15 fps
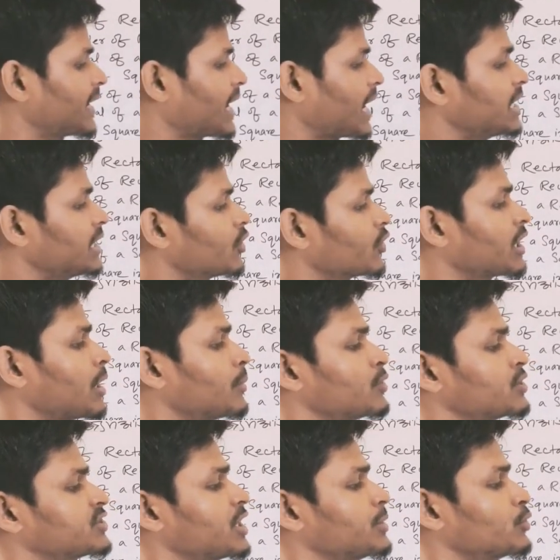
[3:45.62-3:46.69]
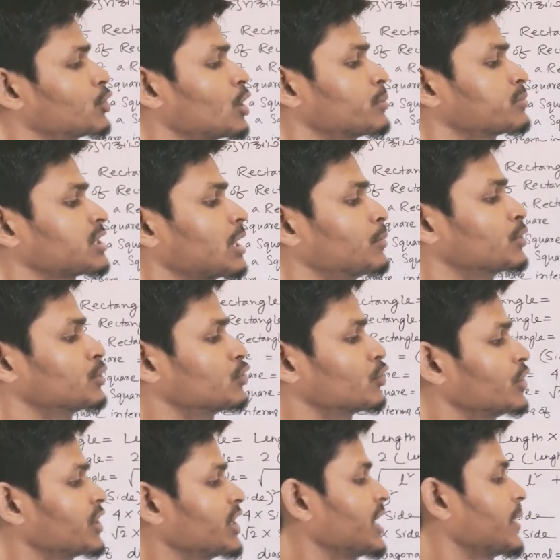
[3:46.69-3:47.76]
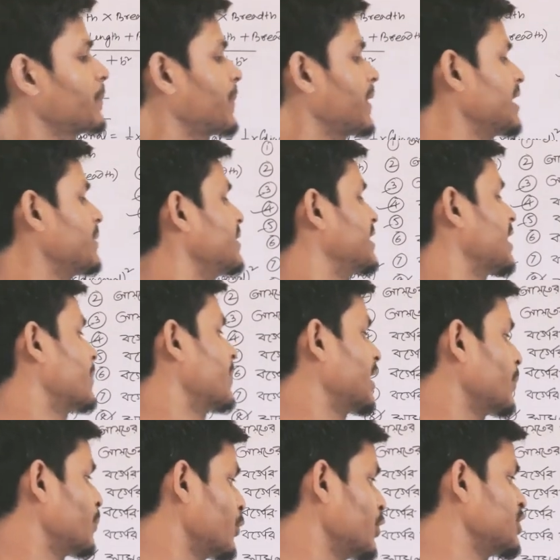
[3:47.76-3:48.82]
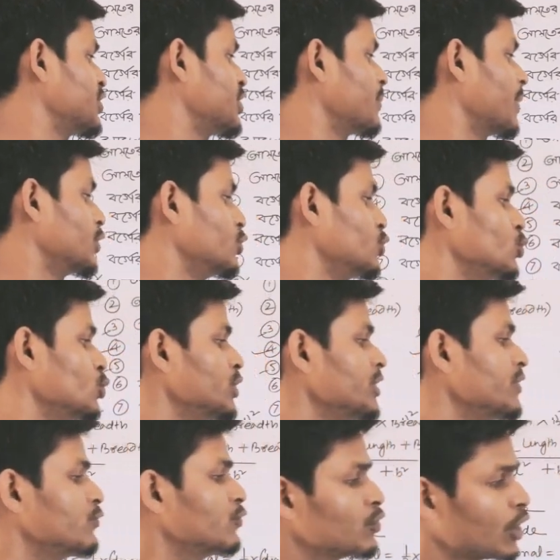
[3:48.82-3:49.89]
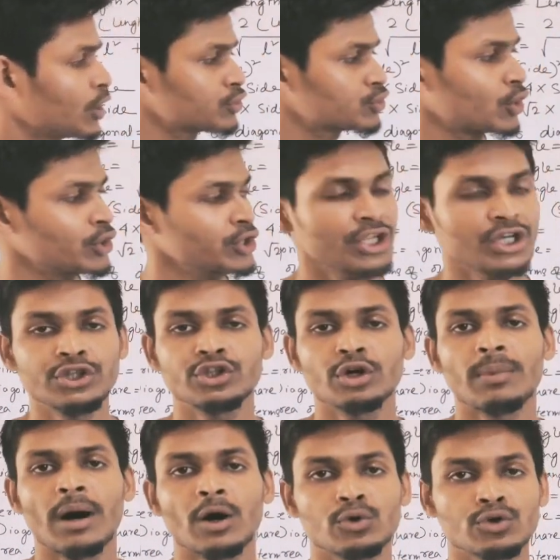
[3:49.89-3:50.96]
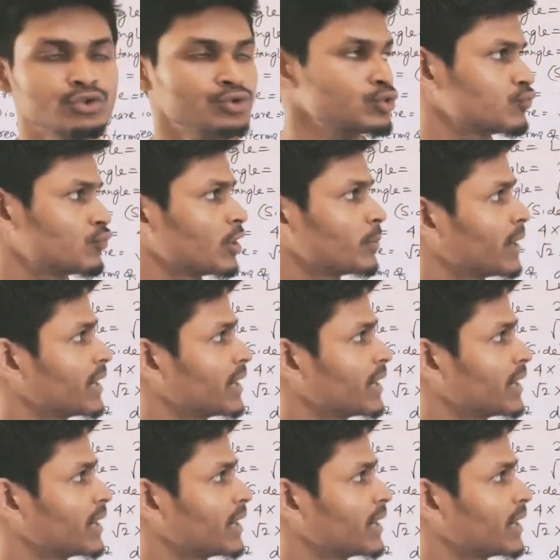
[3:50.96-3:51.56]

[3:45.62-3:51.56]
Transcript: প্যারালিলোগ্রামর সেই রকম সামন্তরিকের পেরিমিটার মানে পরিসীমা দুই ফুরন সন্নিহিত বাহুর যুগফল